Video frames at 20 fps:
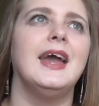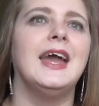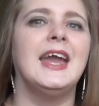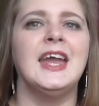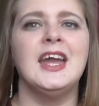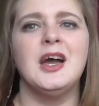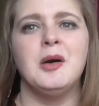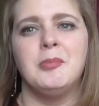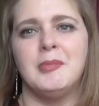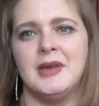
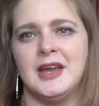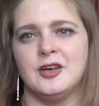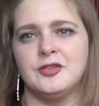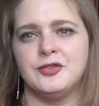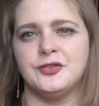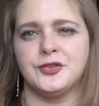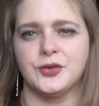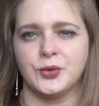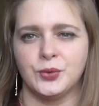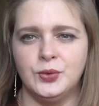eher mehr
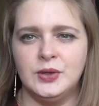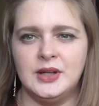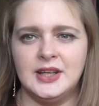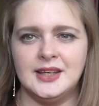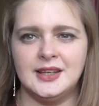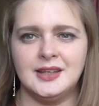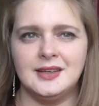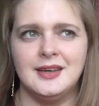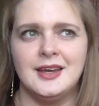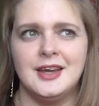
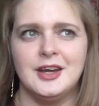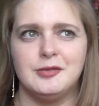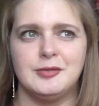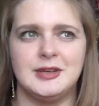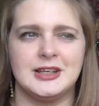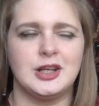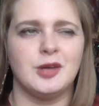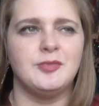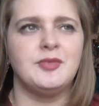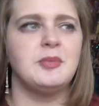Frühling,
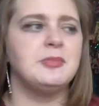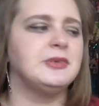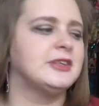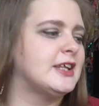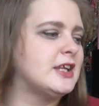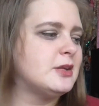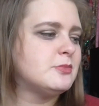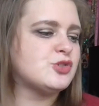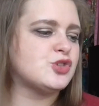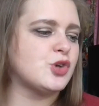weil ich glaube, wenn
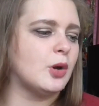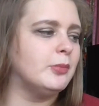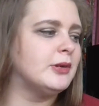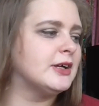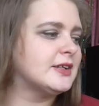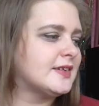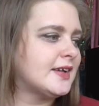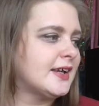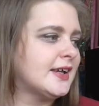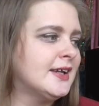man den im
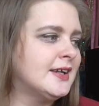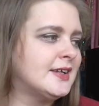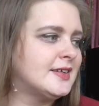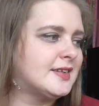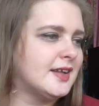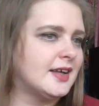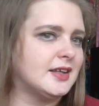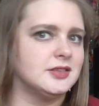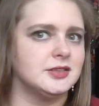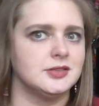Sommer
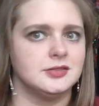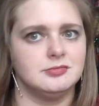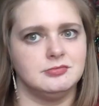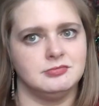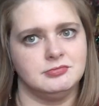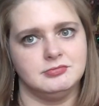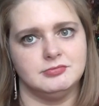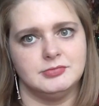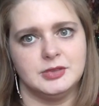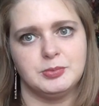trägt,
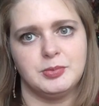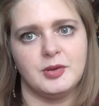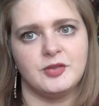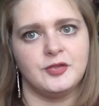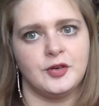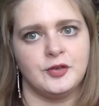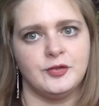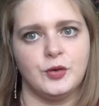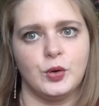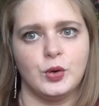dann wird man
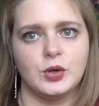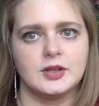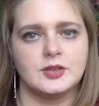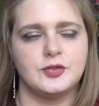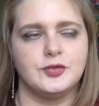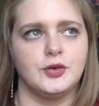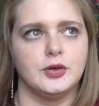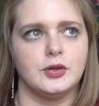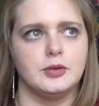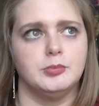verfolgt
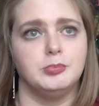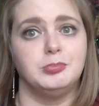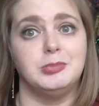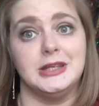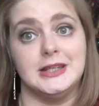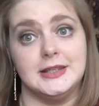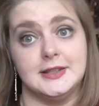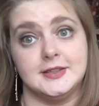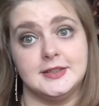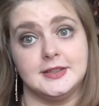von
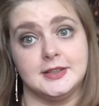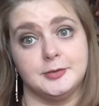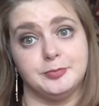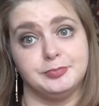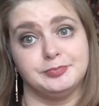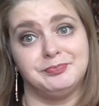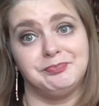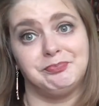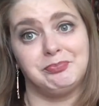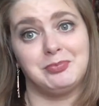Bienchen,